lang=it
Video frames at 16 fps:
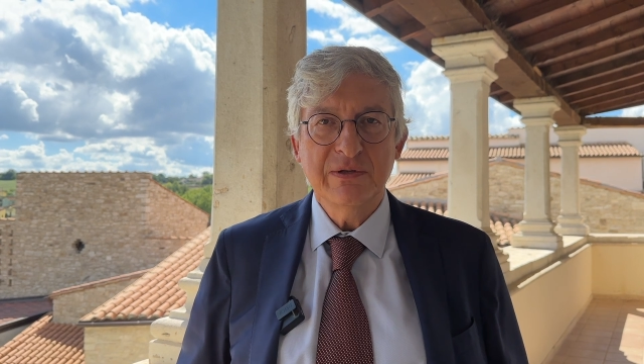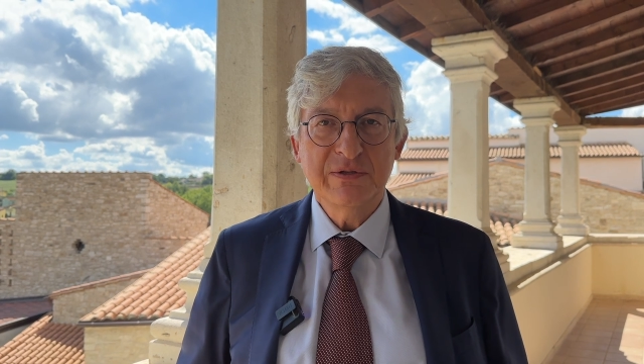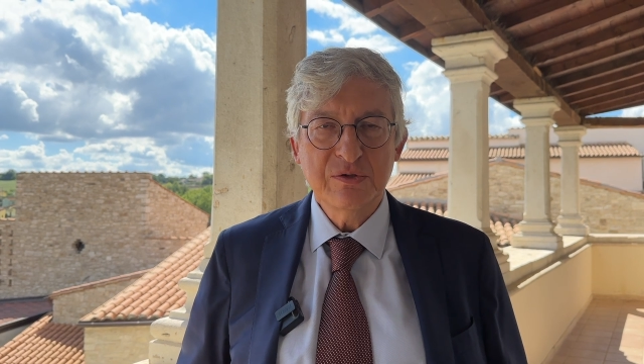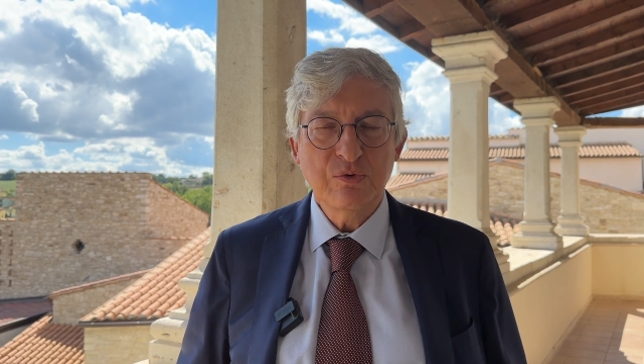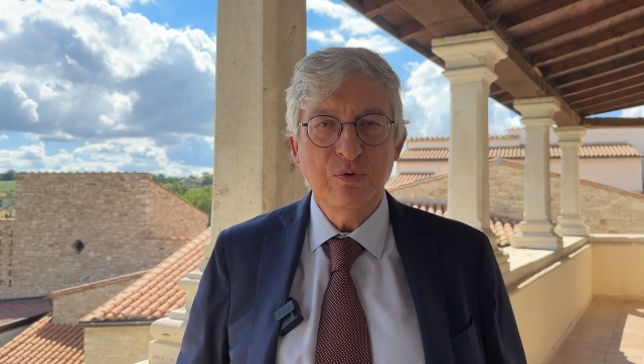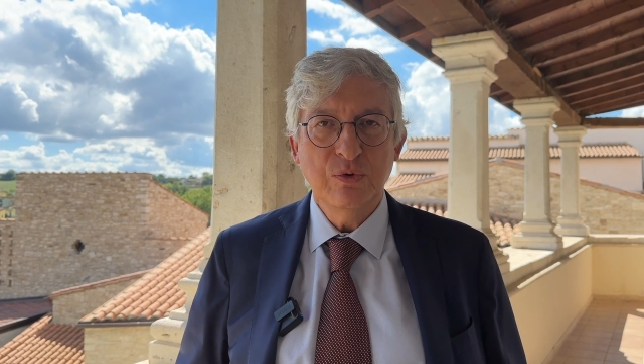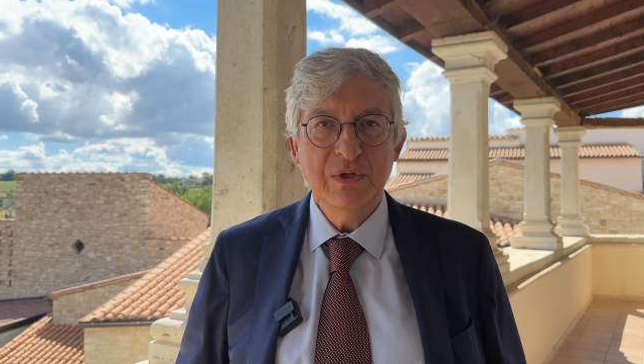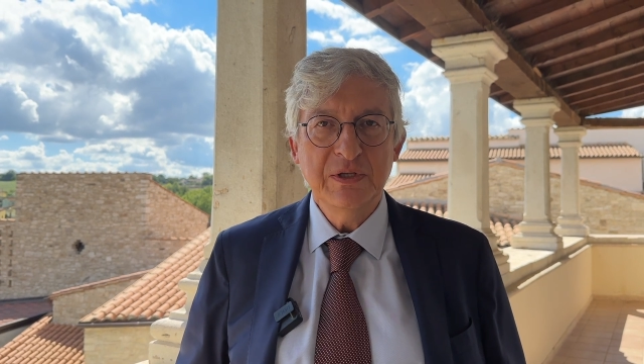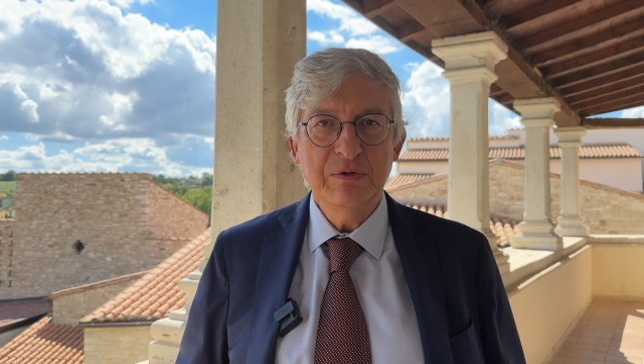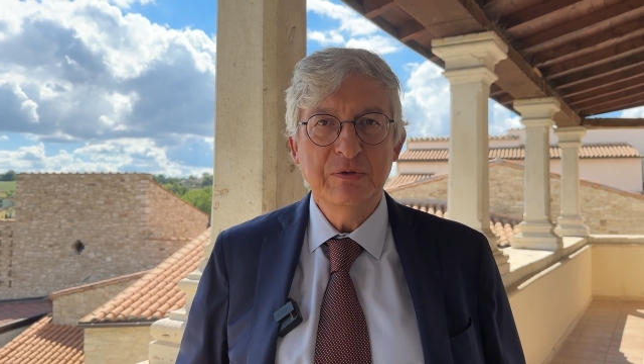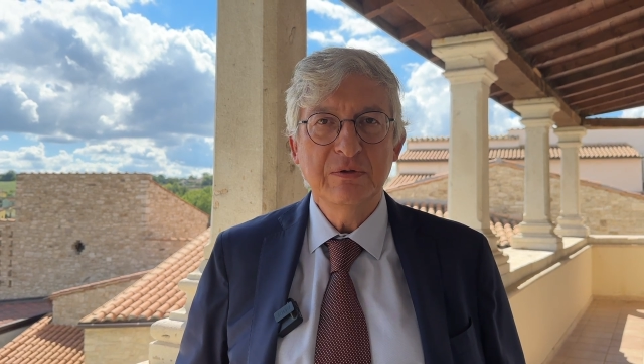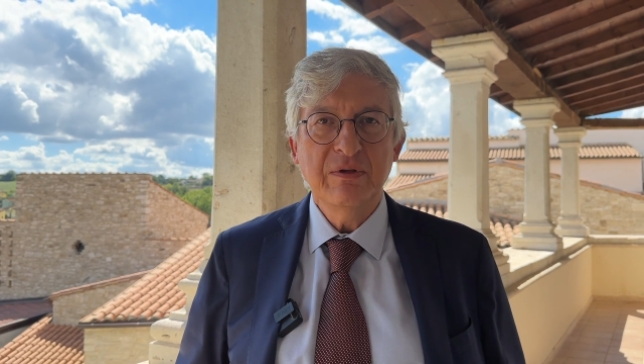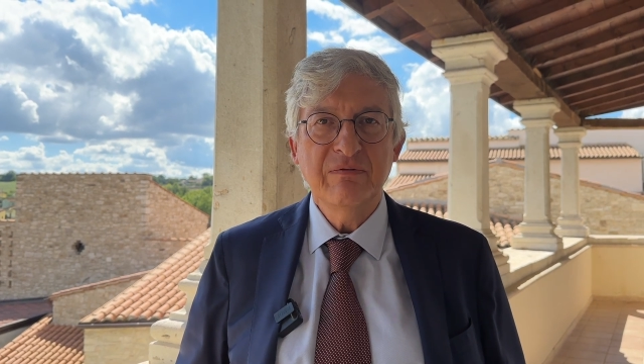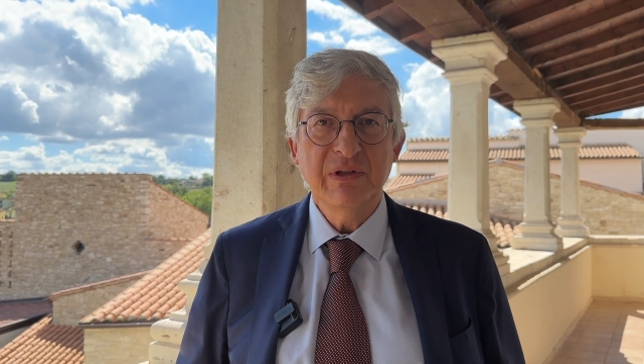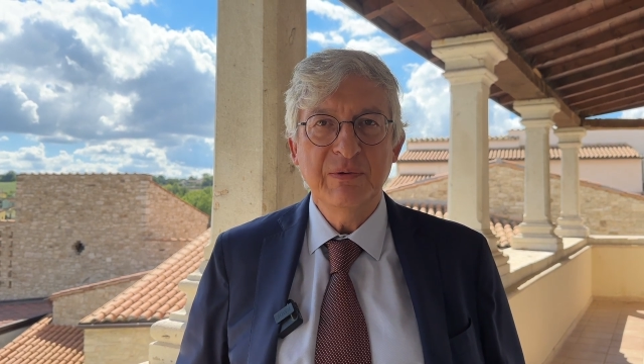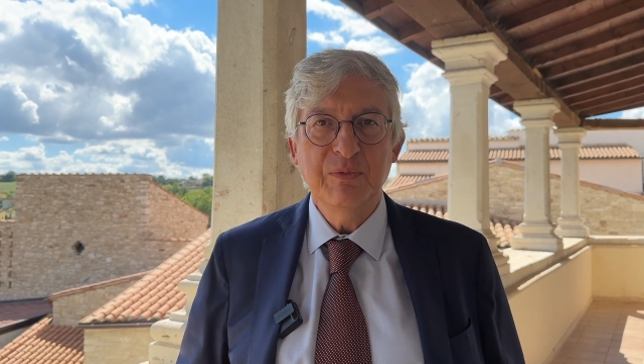scuole non
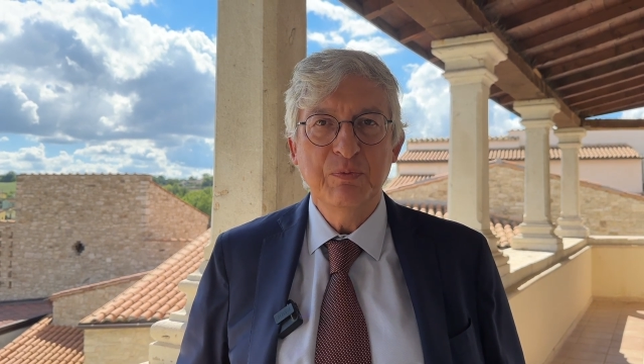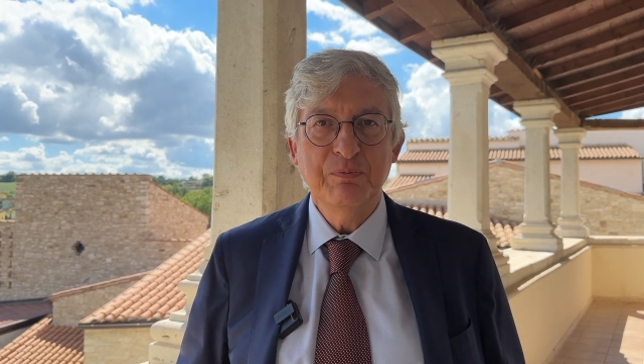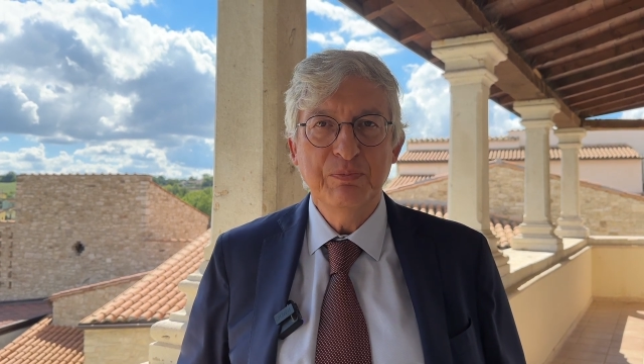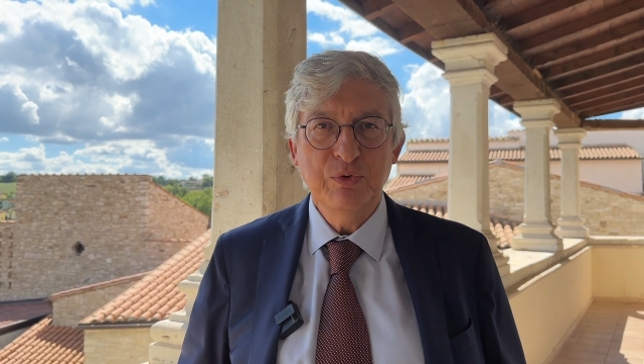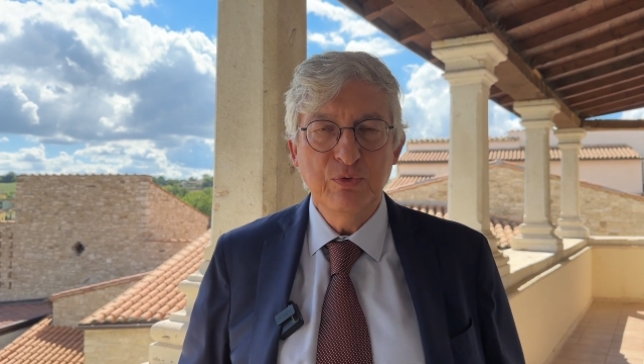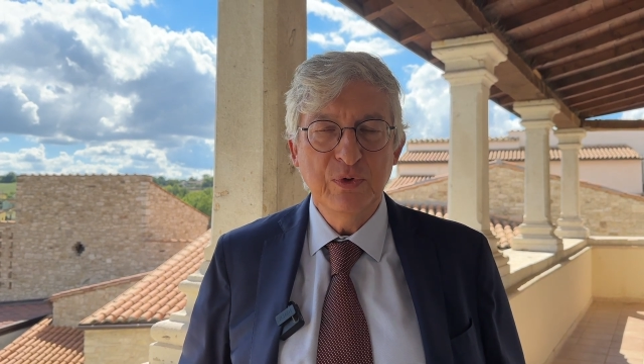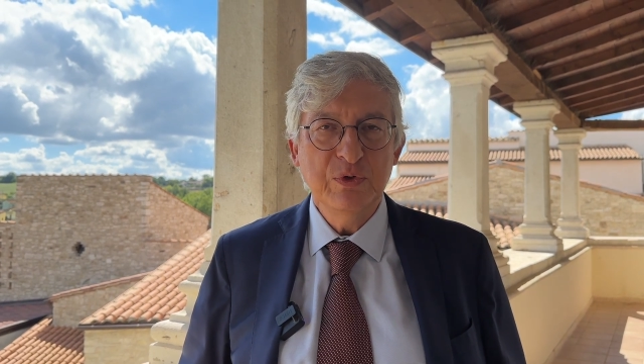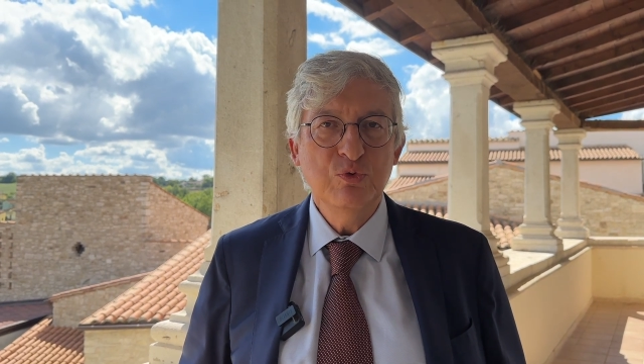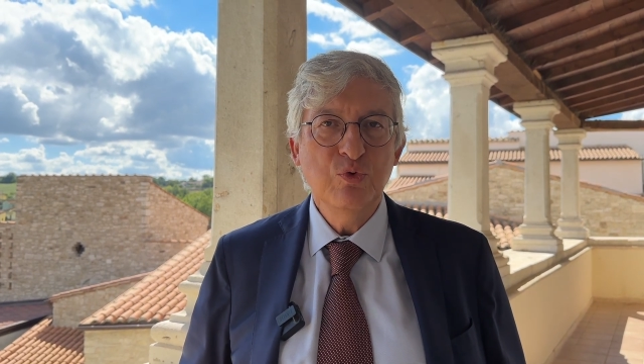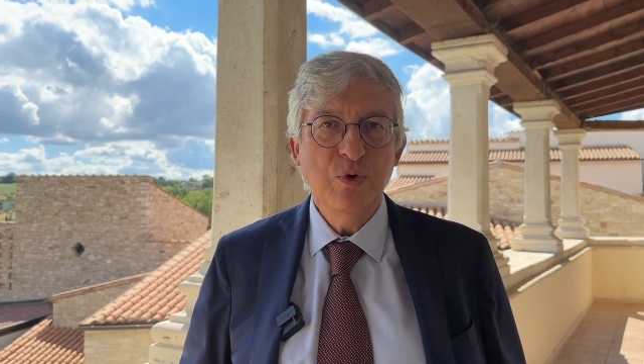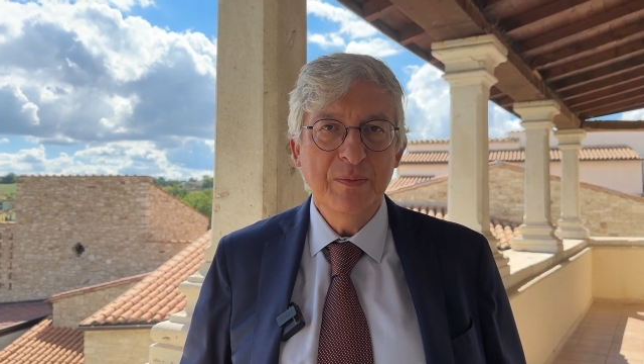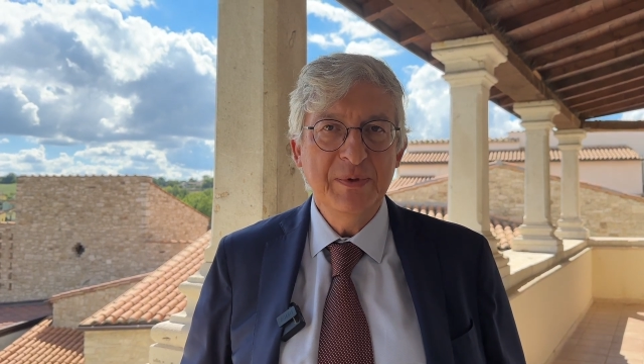avremo più i due